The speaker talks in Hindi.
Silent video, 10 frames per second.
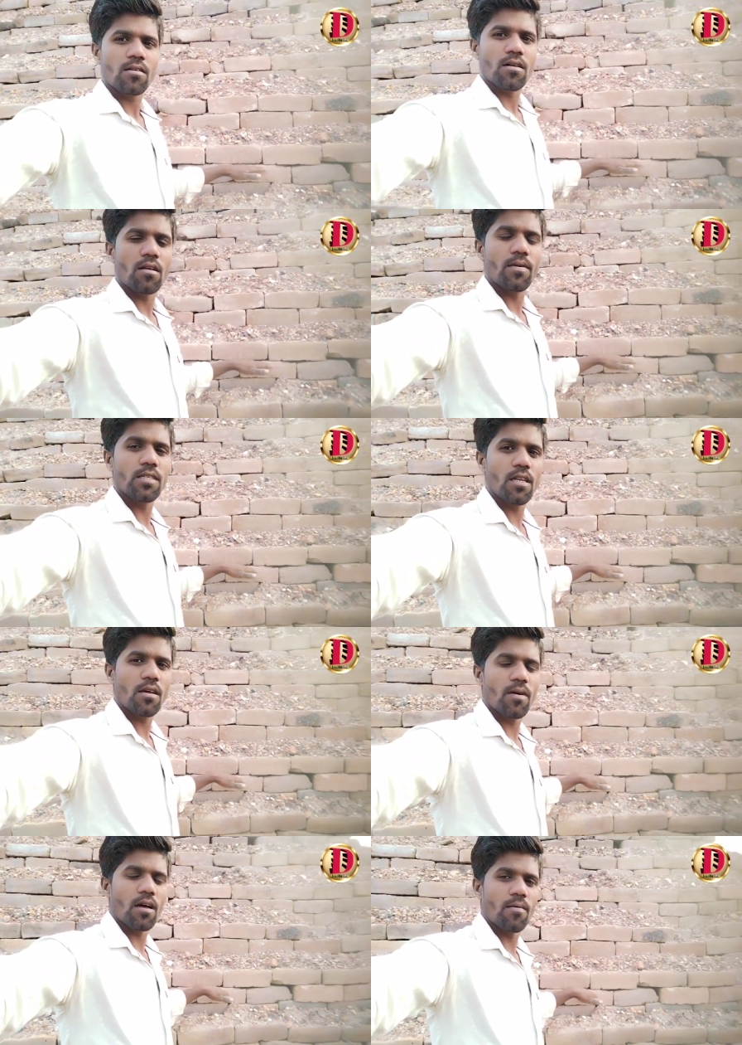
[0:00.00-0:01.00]
करीबन ये
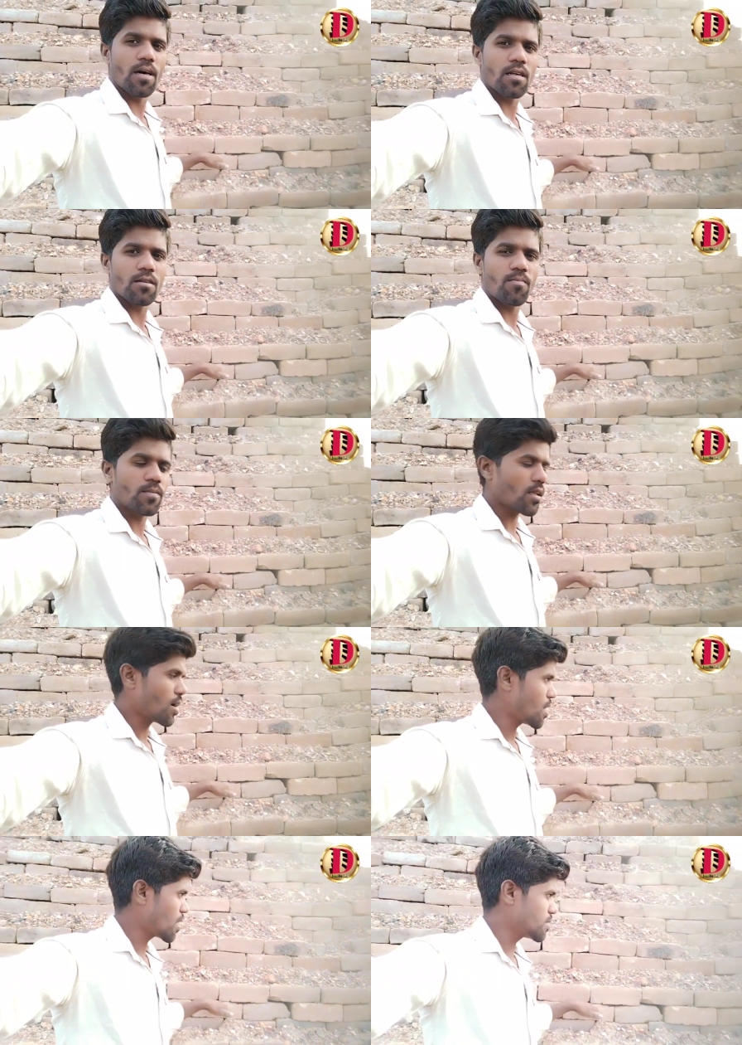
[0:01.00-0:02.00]
लेवल हमारा
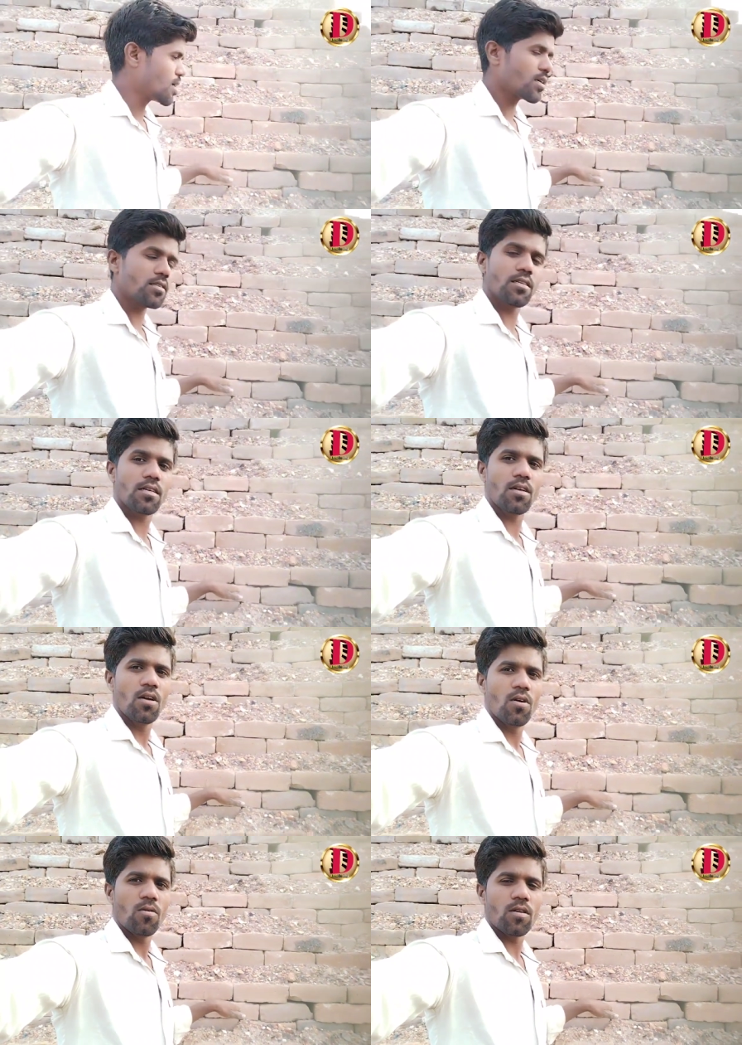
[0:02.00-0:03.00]
आ, आ जाना चाहिए
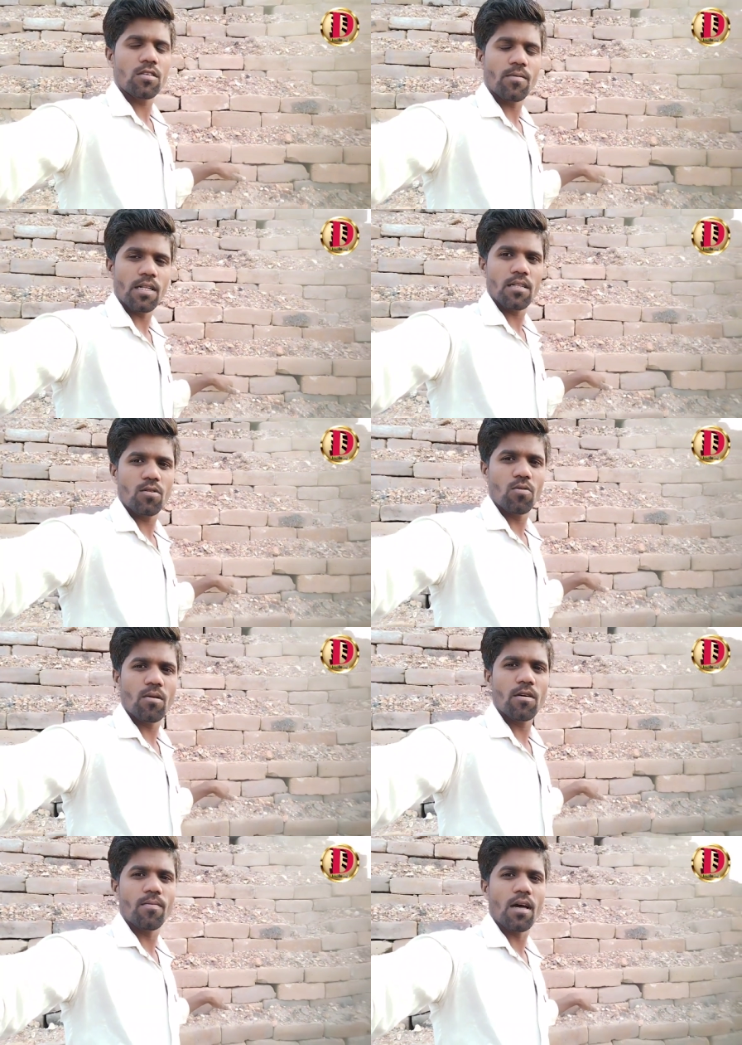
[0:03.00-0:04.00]
और इसके बाद यदि
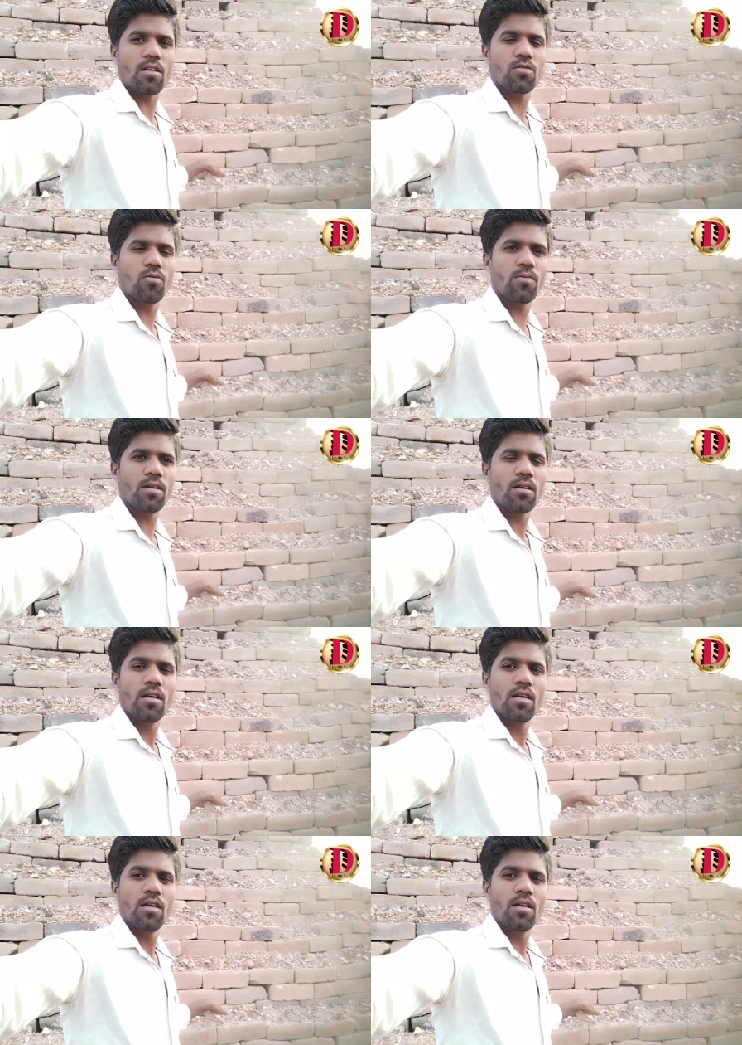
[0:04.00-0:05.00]
थोड़ा बहुत बारिश हो भी
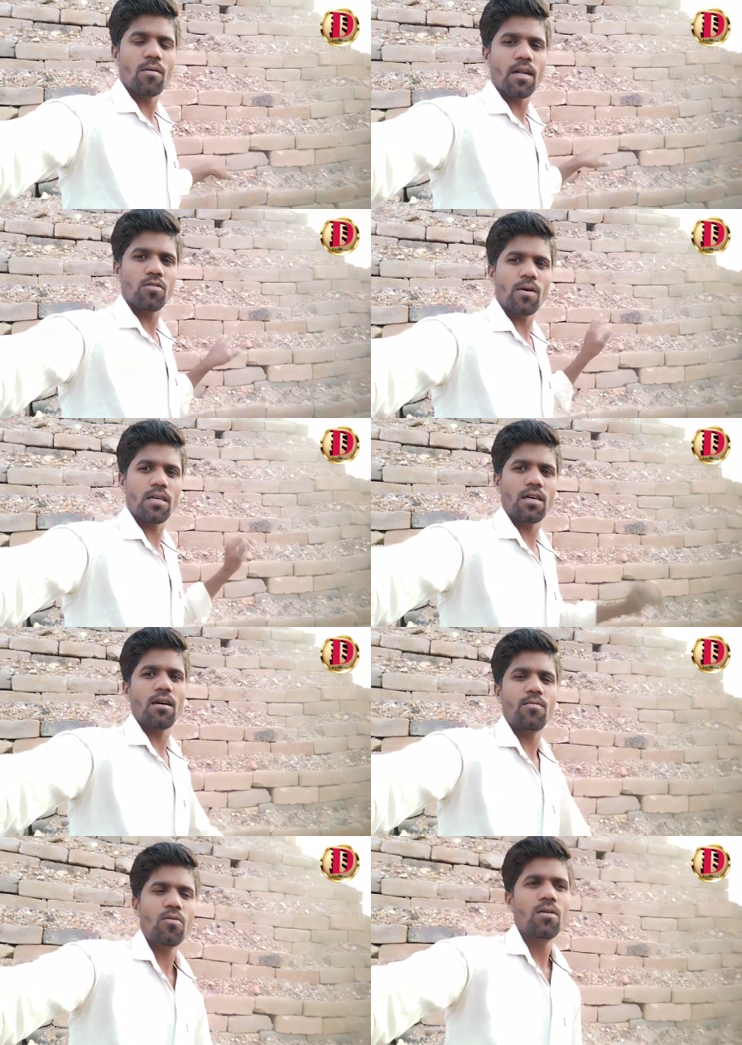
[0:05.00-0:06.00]
तो हमारा जो भट्टा
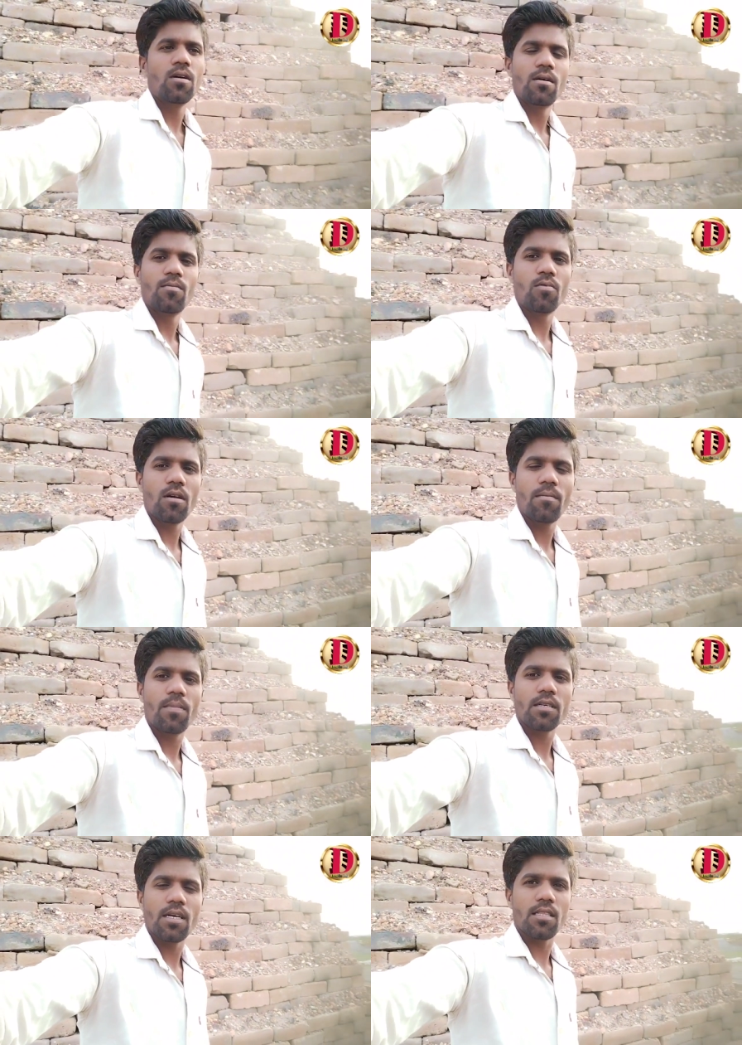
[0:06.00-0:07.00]
है वो पूरा
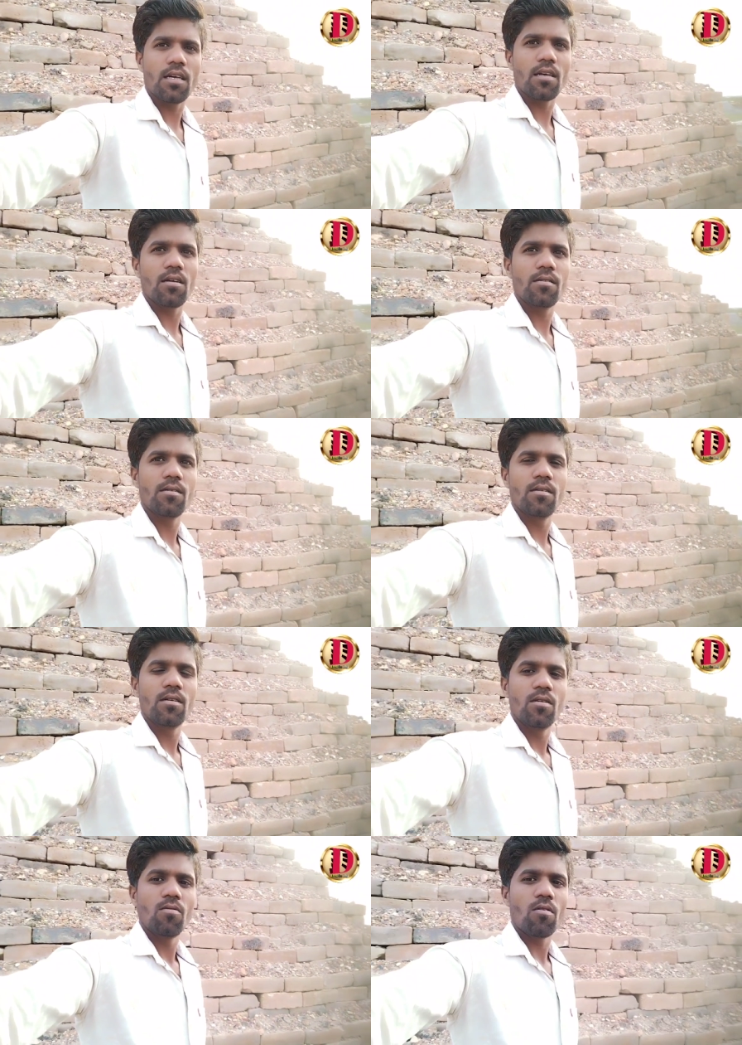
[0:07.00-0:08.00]
पक जाता है
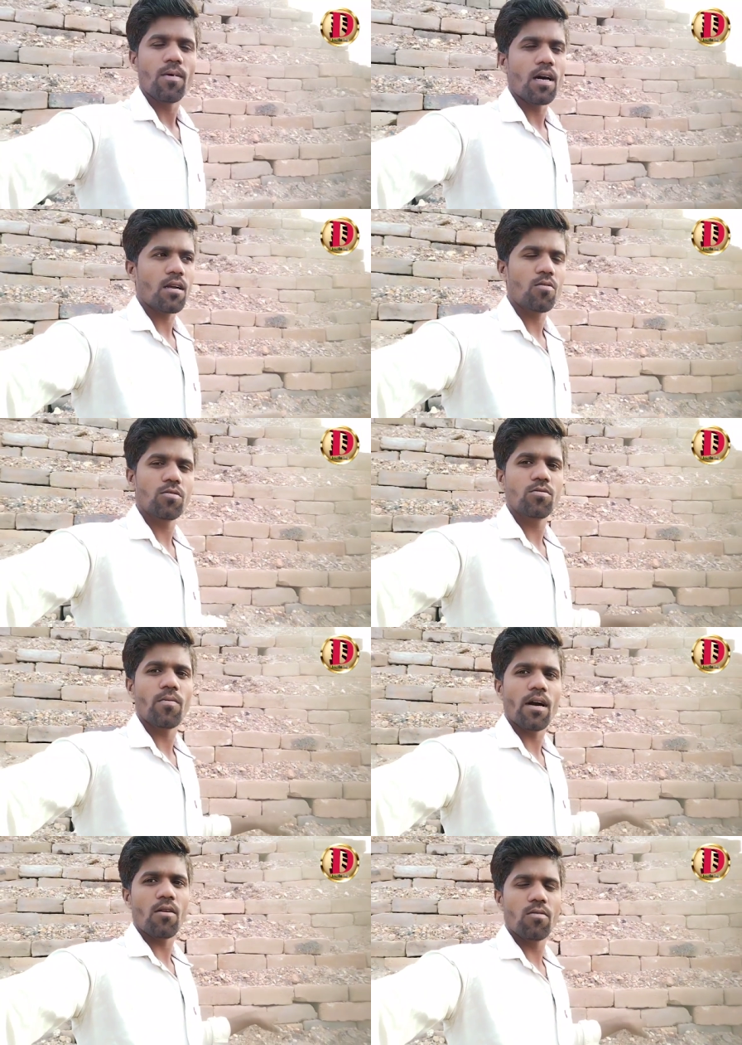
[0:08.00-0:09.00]
और बाहर का कुछ जो
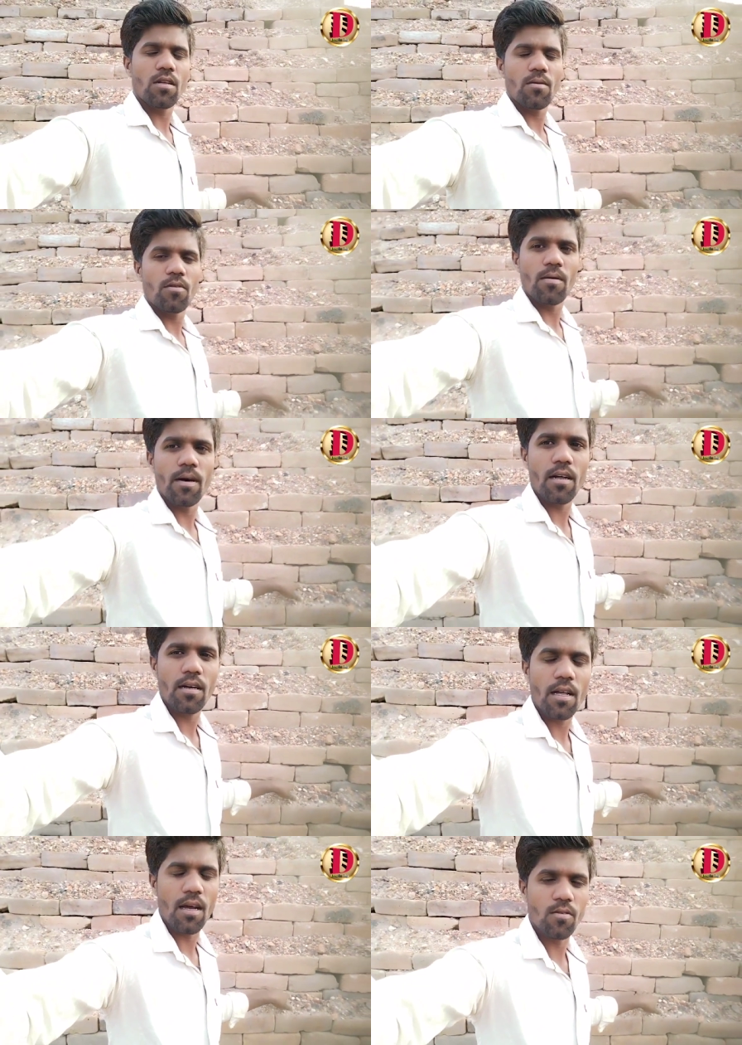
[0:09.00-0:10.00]
माल होता है वो हमारा
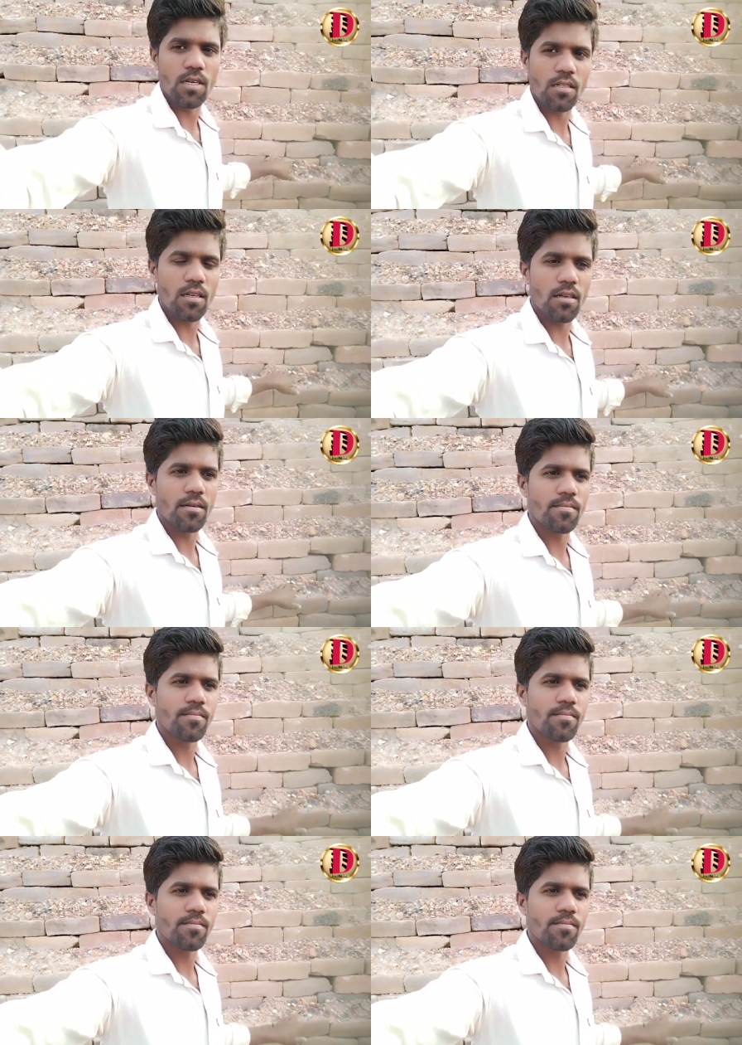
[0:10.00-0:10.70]
ख़राब हो जाता है